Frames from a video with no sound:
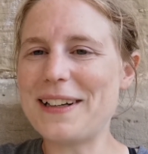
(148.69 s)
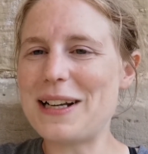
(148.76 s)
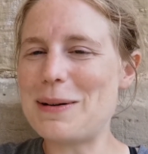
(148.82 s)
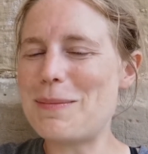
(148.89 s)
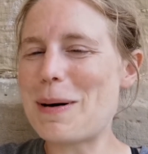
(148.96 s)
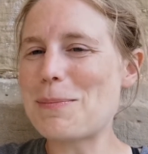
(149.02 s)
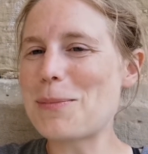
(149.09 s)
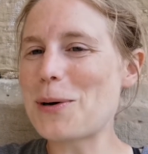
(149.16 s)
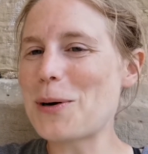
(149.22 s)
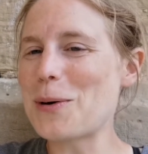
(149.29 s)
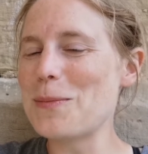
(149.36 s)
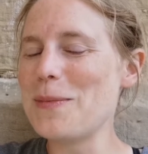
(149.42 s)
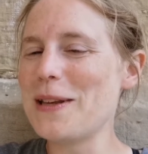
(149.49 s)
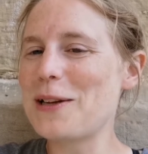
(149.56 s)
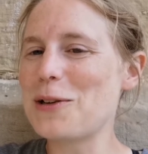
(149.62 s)
Et elle m'a
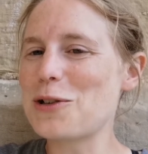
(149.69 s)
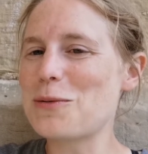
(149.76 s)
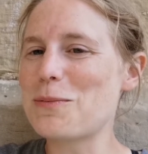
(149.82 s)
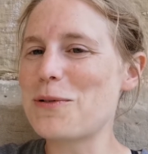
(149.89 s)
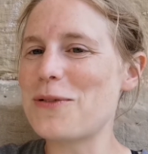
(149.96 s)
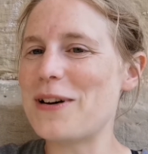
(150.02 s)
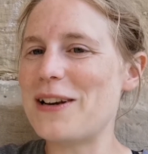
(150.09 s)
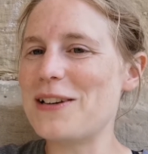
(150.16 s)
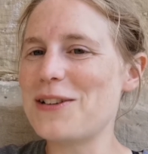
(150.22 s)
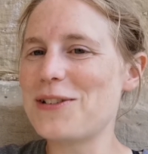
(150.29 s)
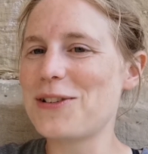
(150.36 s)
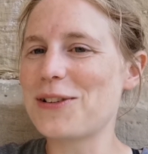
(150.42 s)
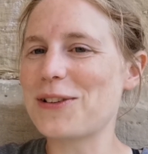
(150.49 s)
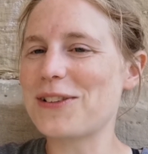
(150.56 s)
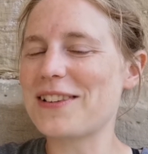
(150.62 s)
promis que je pouvais aller
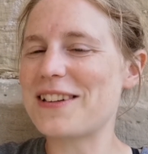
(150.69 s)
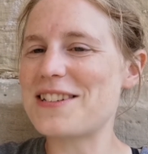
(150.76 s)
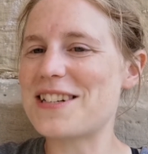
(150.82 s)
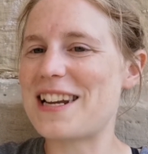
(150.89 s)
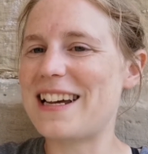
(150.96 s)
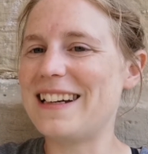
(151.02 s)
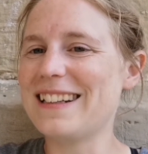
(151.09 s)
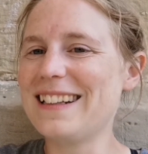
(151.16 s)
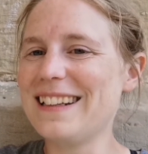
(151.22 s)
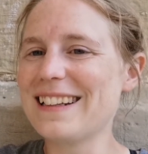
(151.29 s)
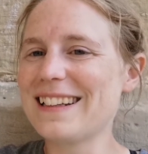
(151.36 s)
jusqu'à Saint-Jacques.